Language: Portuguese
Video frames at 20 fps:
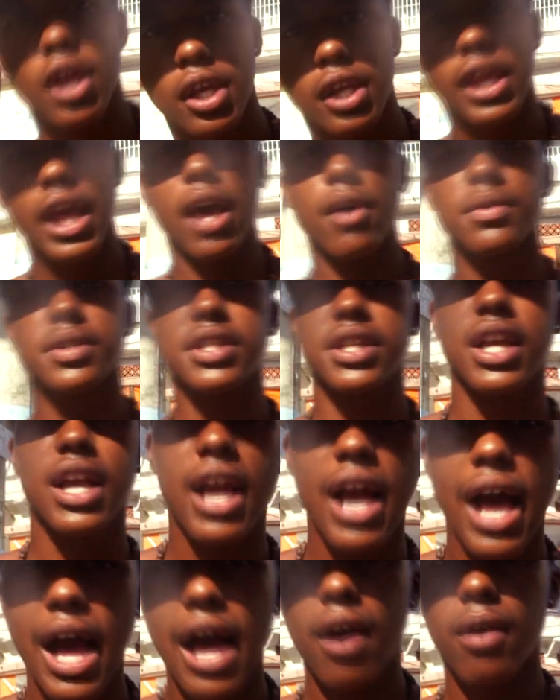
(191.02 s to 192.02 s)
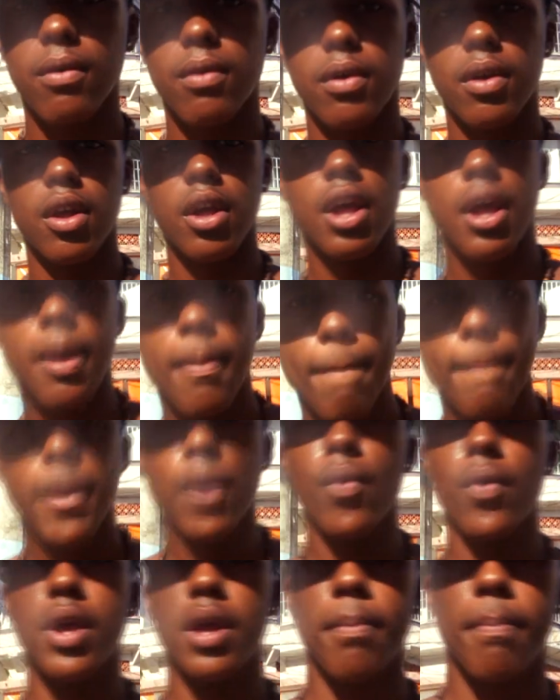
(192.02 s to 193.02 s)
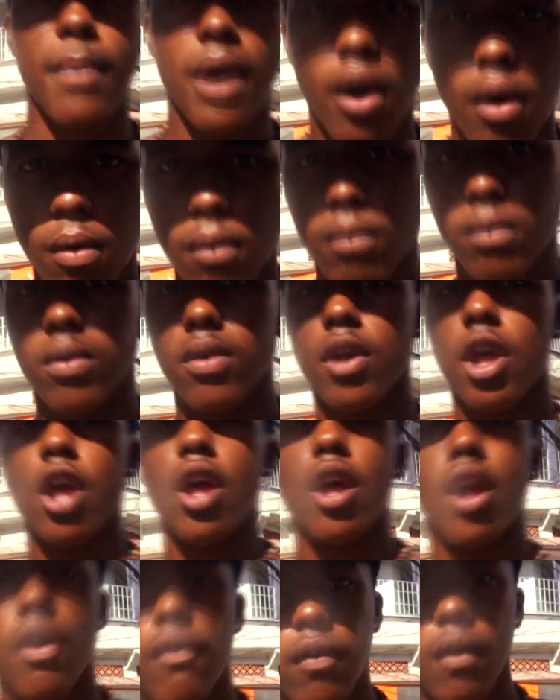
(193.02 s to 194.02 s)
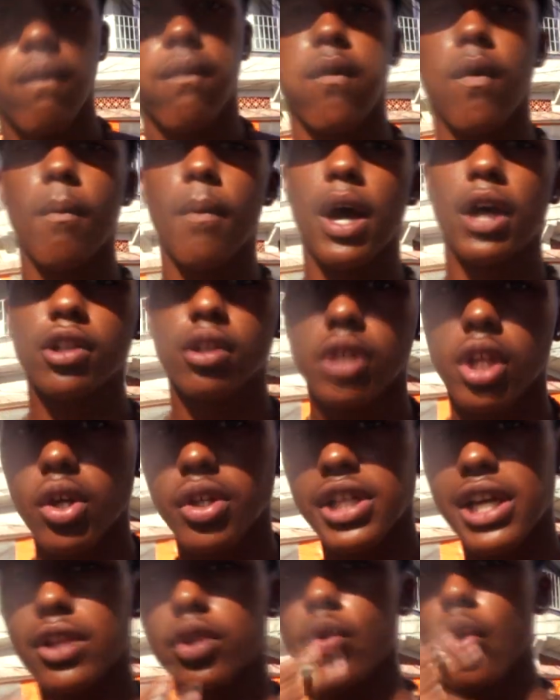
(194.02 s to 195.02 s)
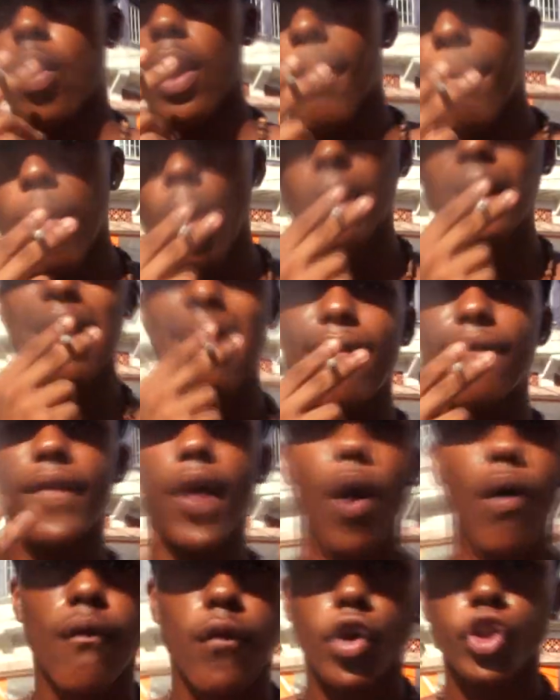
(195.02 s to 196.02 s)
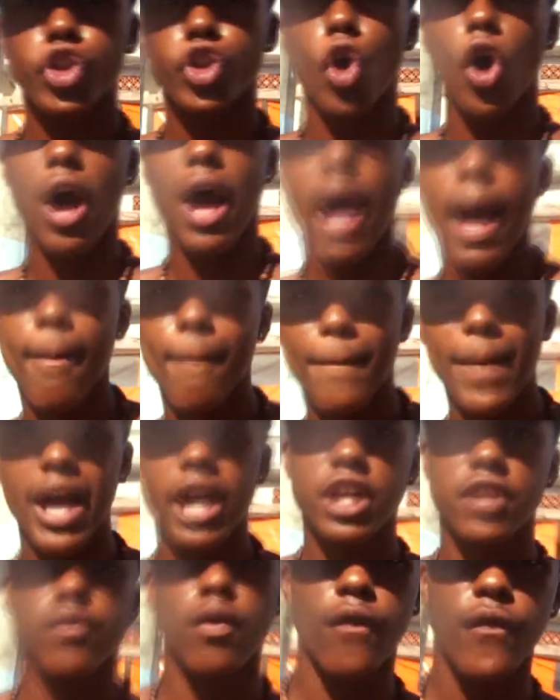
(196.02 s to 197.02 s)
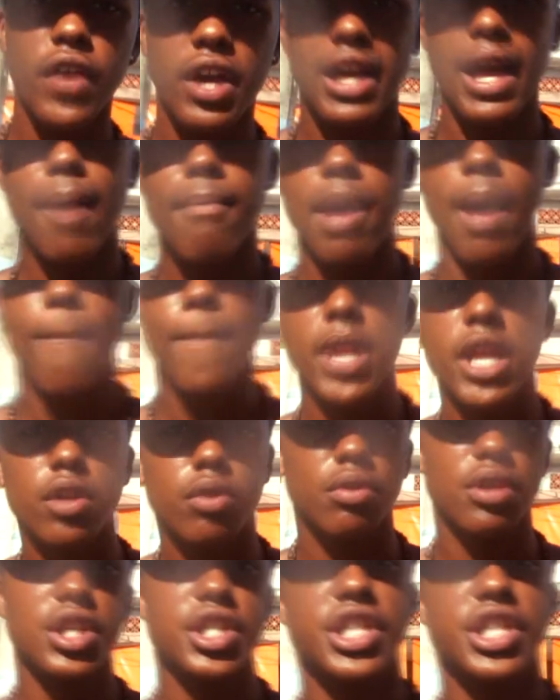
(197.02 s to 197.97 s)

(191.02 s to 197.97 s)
Quer um cigarro? Meu irmão, eu vou fumando que eu já tô é boladão, vou torrar mais, vou ficar mais preto que